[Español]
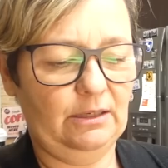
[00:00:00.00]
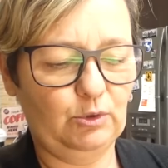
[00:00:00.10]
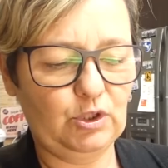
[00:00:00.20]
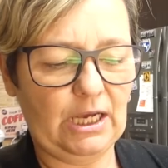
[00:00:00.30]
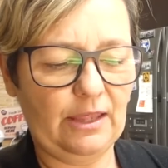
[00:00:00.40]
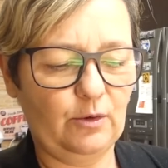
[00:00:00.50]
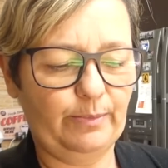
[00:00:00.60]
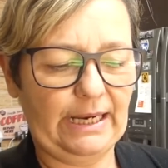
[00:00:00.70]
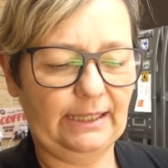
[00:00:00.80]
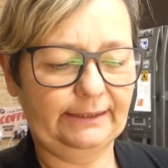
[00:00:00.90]

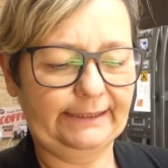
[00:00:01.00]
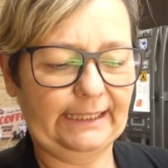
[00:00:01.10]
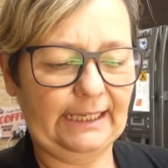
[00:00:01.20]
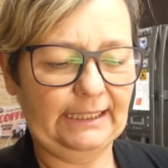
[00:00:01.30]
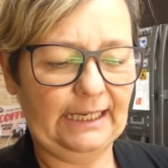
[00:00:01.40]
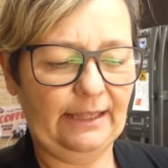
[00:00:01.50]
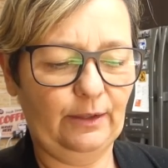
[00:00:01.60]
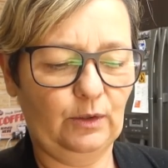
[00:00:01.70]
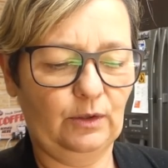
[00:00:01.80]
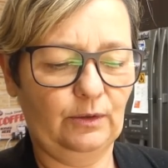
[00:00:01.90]
buscado pan
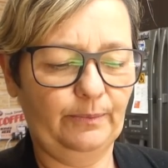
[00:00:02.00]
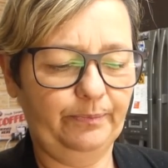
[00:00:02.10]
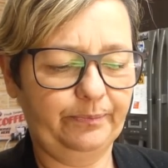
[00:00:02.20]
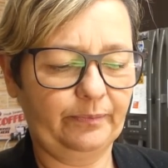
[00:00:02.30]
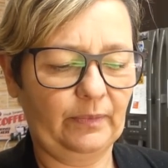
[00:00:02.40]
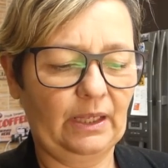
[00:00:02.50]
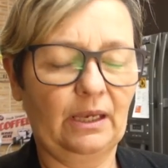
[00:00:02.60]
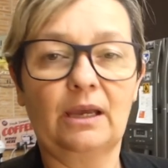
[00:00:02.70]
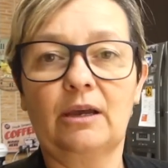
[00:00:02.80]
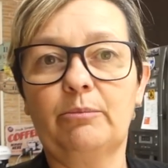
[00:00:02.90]
rallado
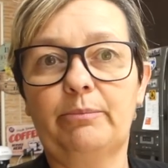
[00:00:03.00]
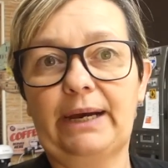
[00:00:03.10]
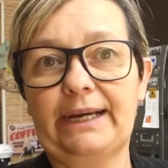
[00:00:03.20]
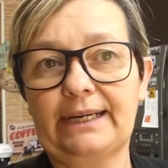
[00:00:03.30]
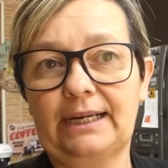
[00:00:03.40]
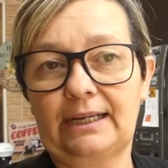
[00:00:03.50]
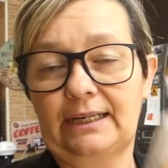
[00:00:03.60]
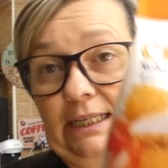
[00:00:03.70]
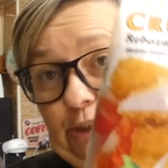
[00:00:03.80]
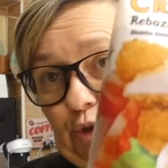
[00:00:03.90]
para las